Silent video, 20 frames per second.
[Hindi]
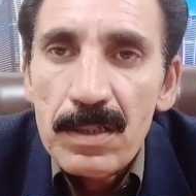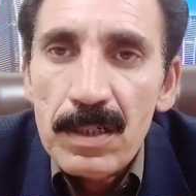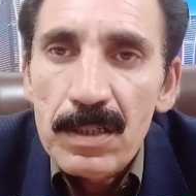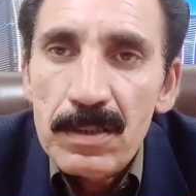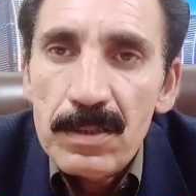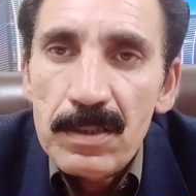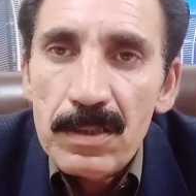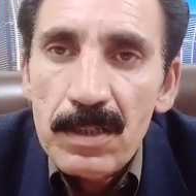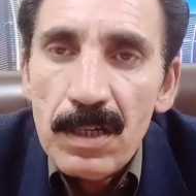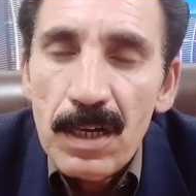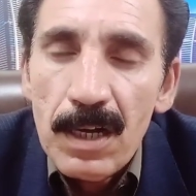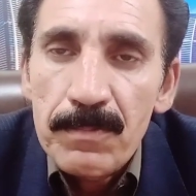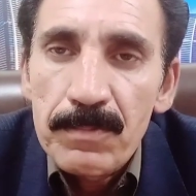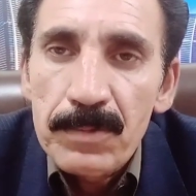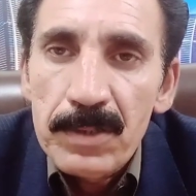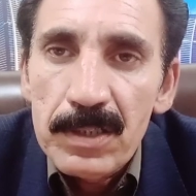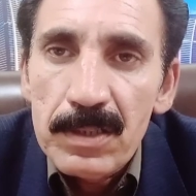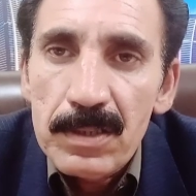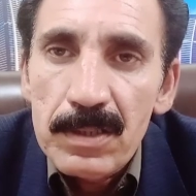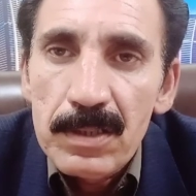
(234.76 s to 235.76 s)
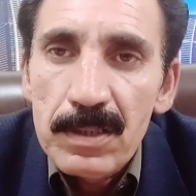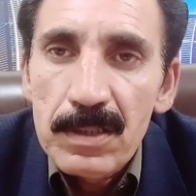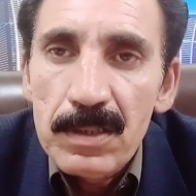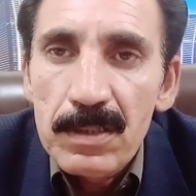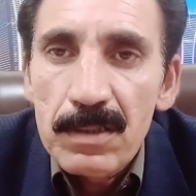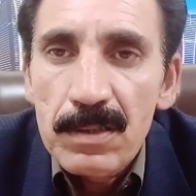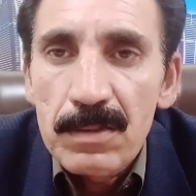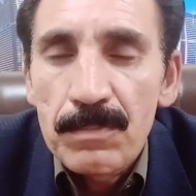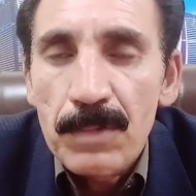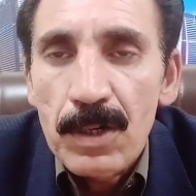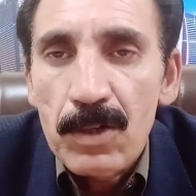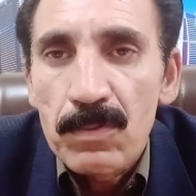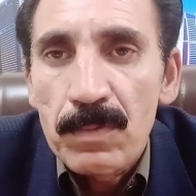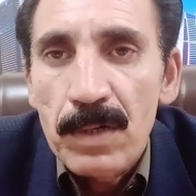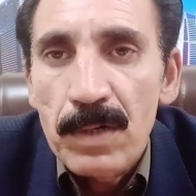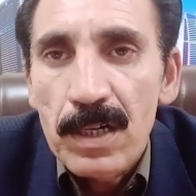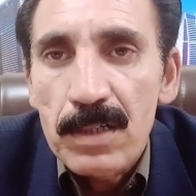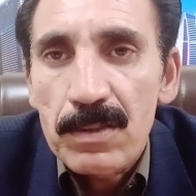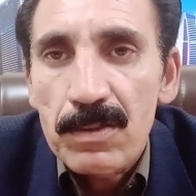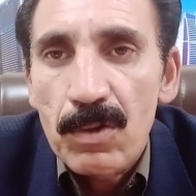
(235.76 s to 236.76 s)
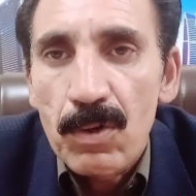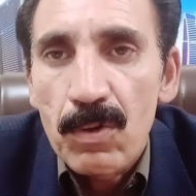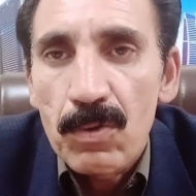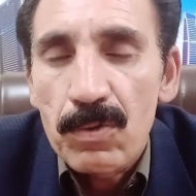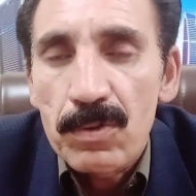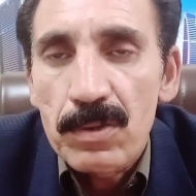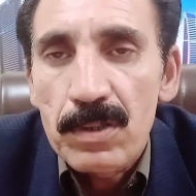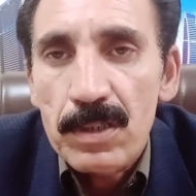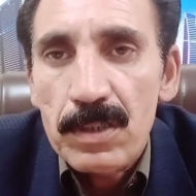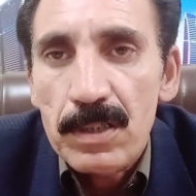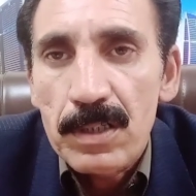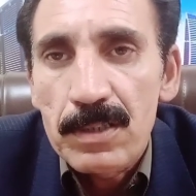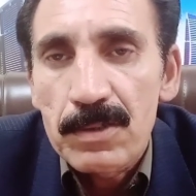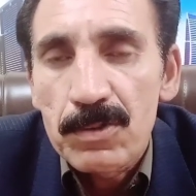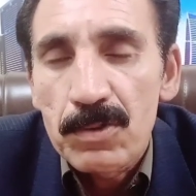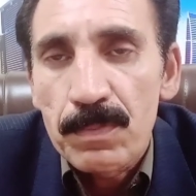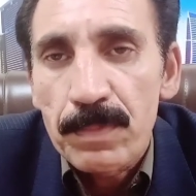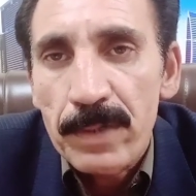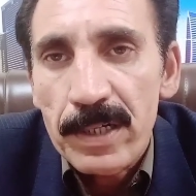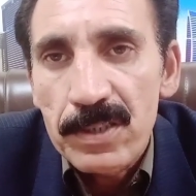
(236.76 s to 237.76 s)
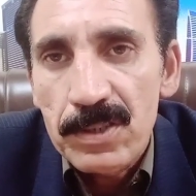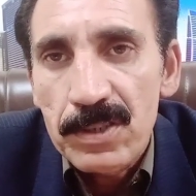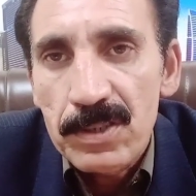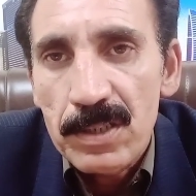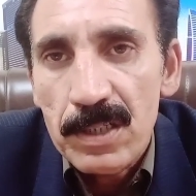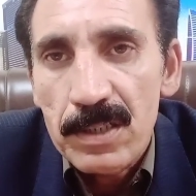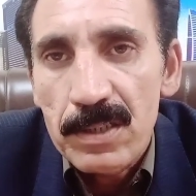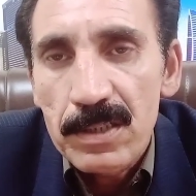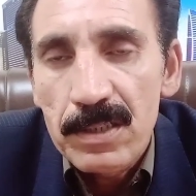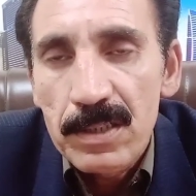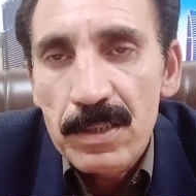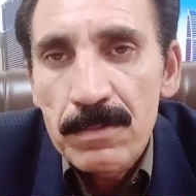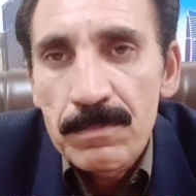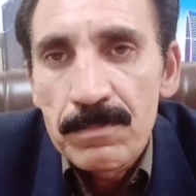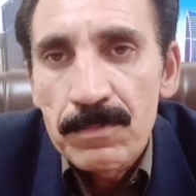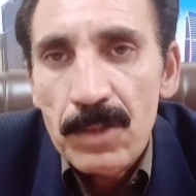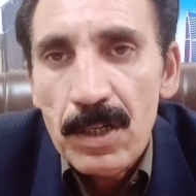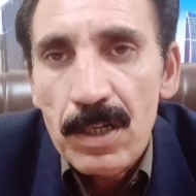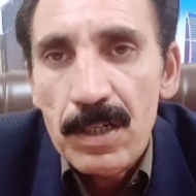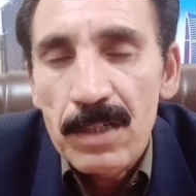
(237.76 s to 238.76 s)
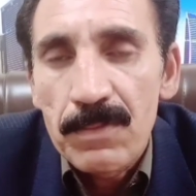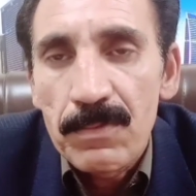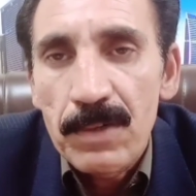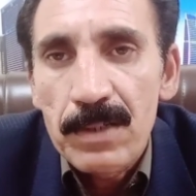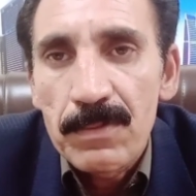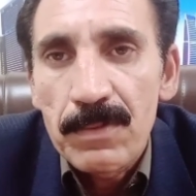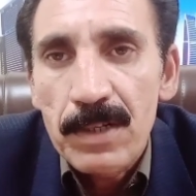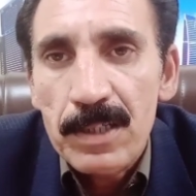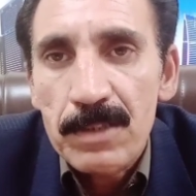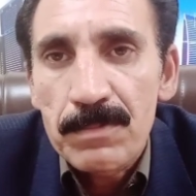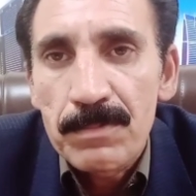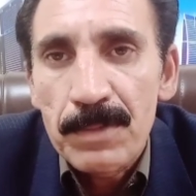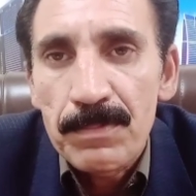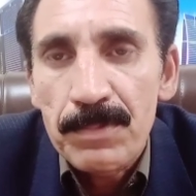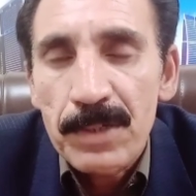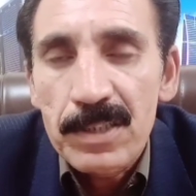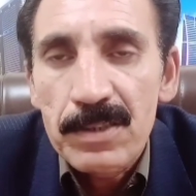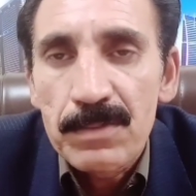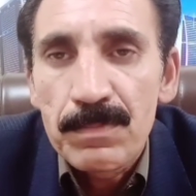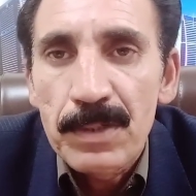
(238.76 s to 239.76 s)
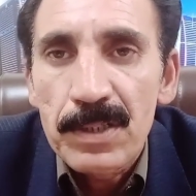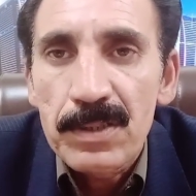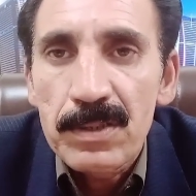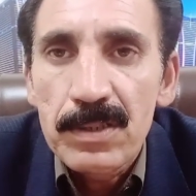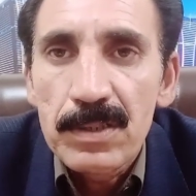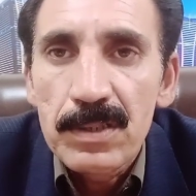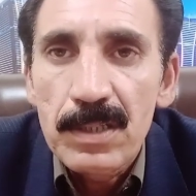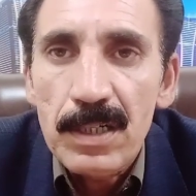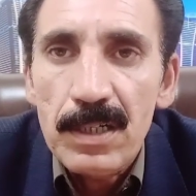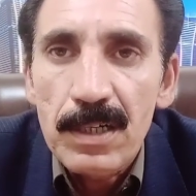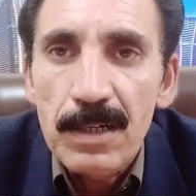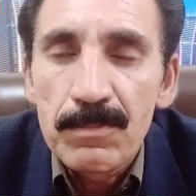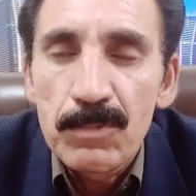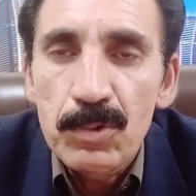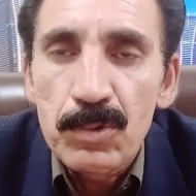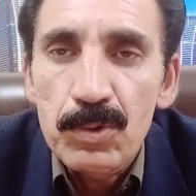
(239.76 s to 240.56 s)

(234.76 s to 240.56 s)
करंट अपडेट की मालूम और करंट जो प्राइस चल रही है आने वाले वक्त में प्राइस बढ़ती हैं कम